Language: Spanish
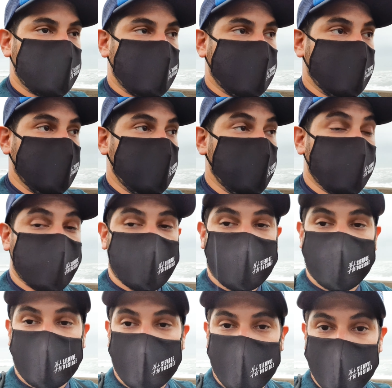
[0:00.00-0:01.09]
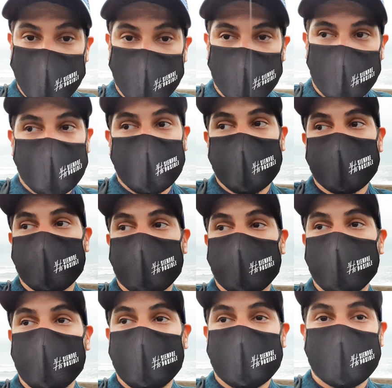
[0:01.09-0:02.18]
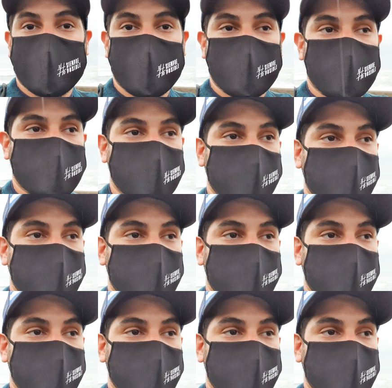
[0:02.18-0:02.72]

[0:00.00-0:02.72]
Aquí no se permite tocar las tortugas, no se